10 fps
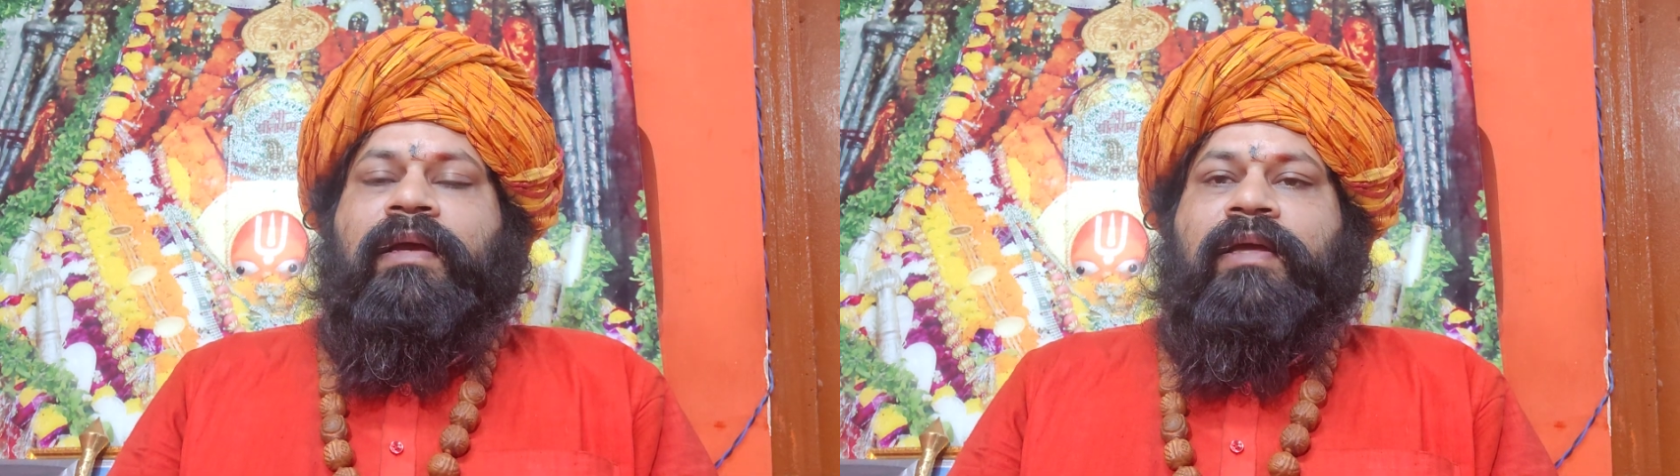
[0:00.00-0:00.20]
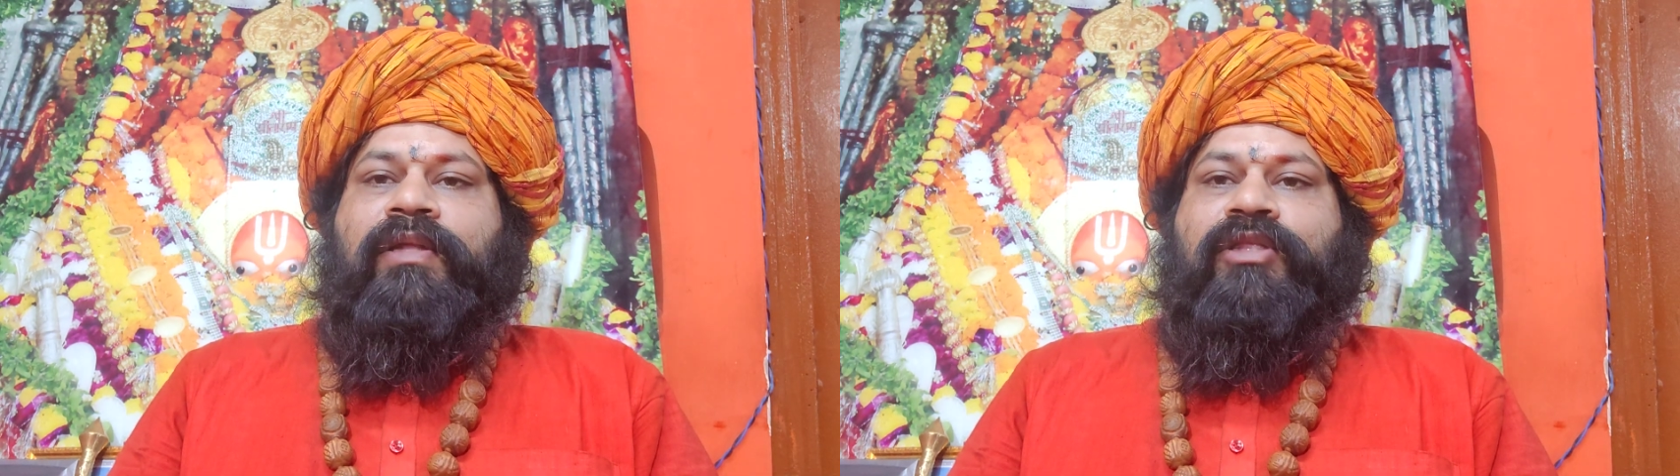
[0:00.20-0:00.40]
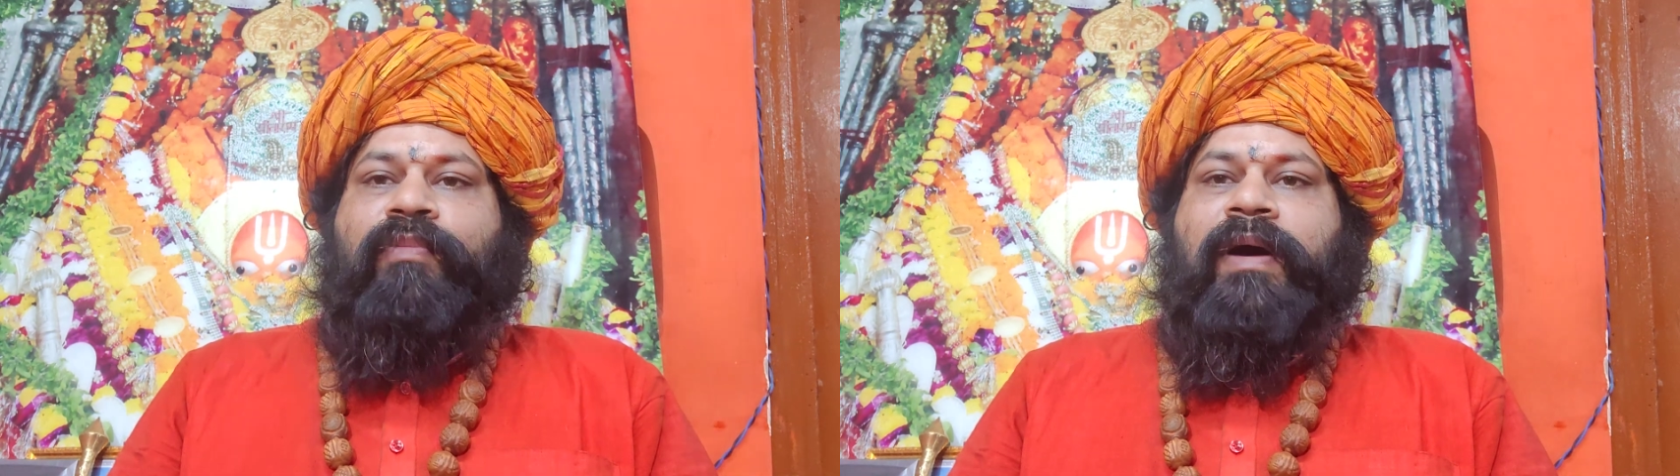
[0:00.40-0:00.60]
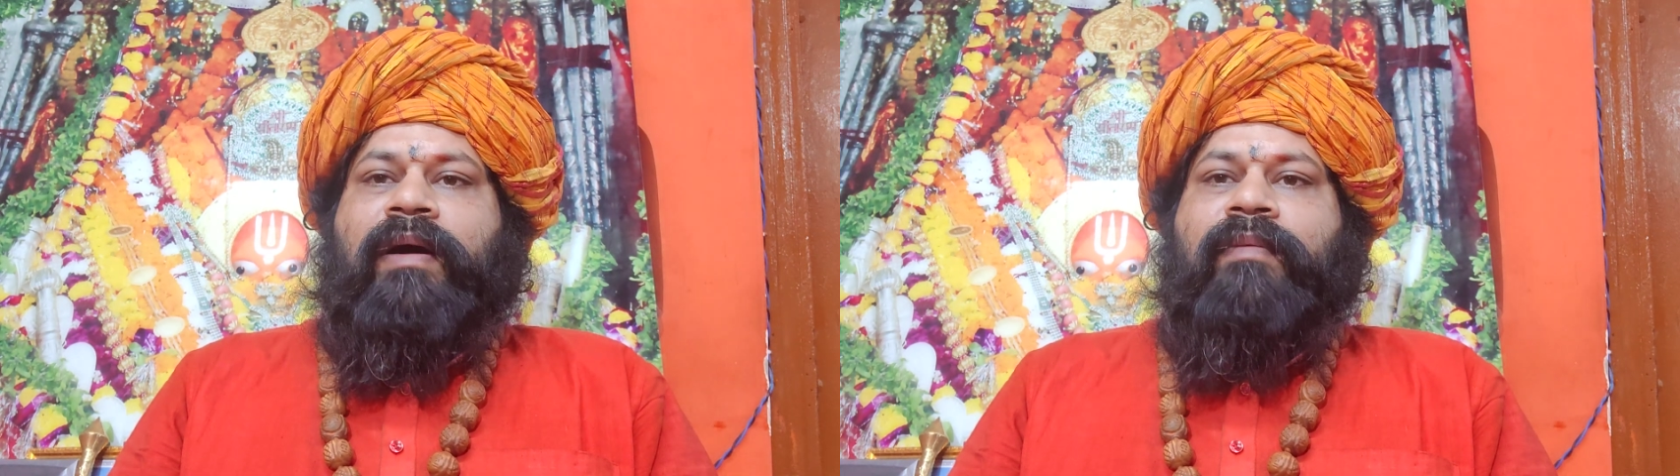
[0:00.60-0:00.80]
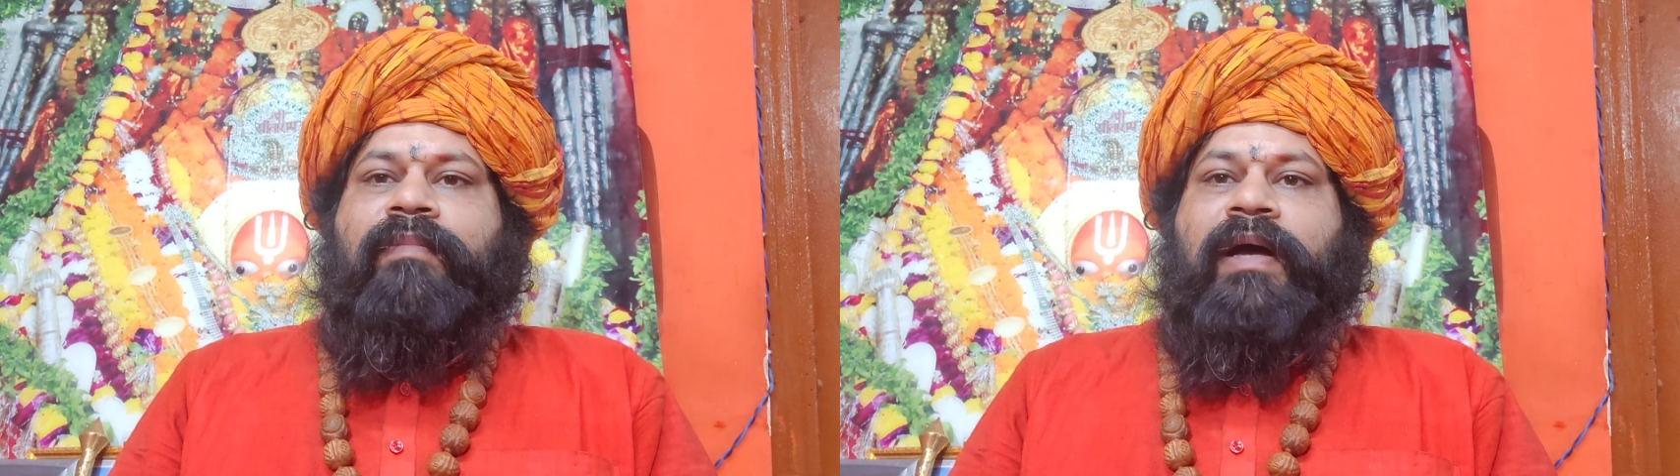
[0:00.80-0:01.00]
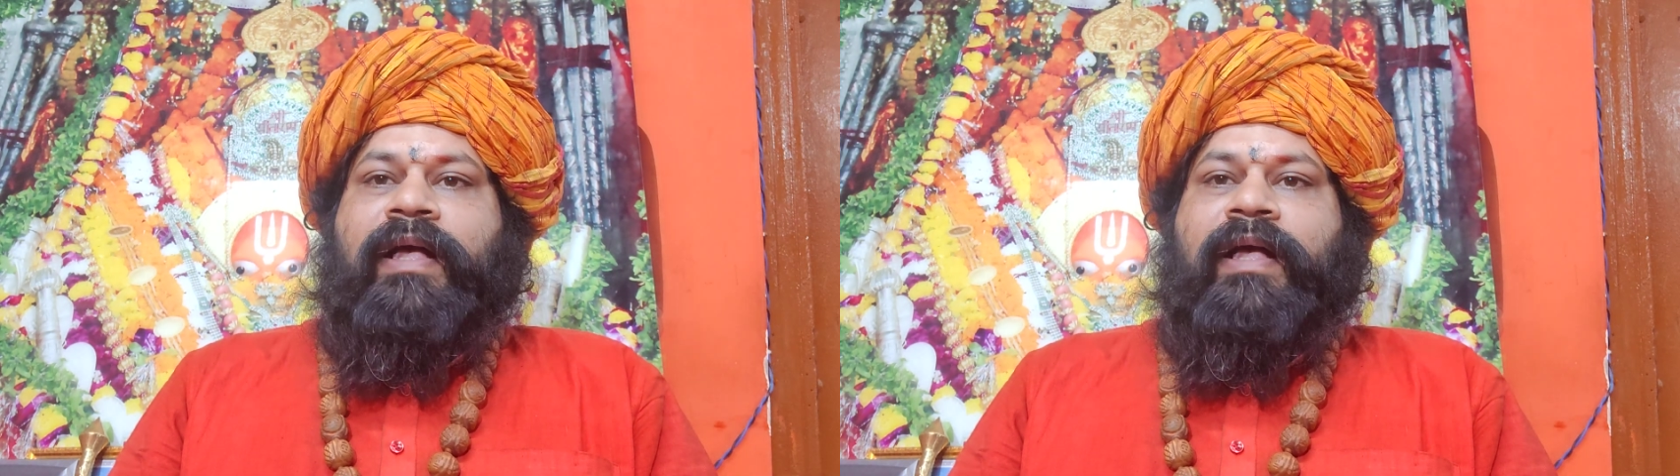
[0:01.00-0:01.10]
के तमाम